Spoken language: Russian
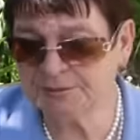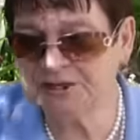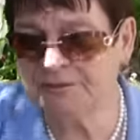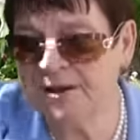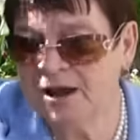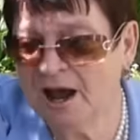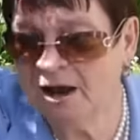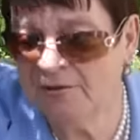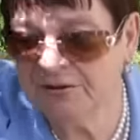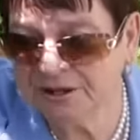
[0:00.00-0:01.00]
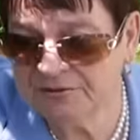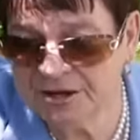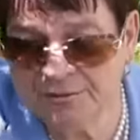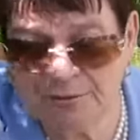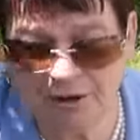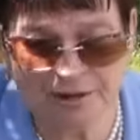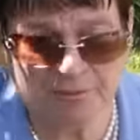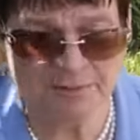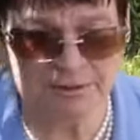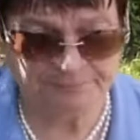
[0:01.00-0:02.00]
Спасибо. А в это время
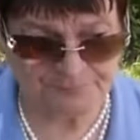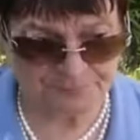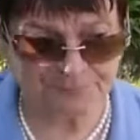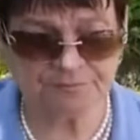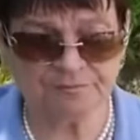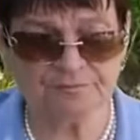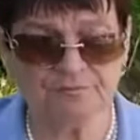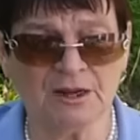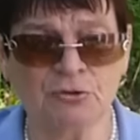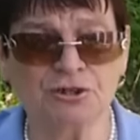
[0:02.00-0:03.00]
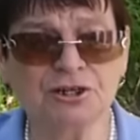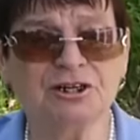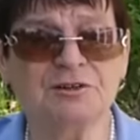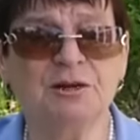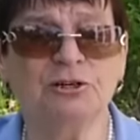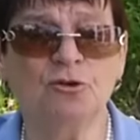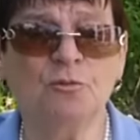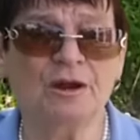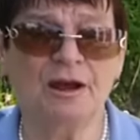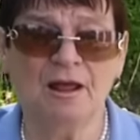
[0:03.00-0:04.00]
моя мама училась в
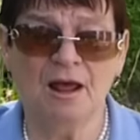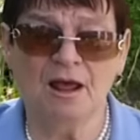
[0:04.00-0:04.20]
Мелитополе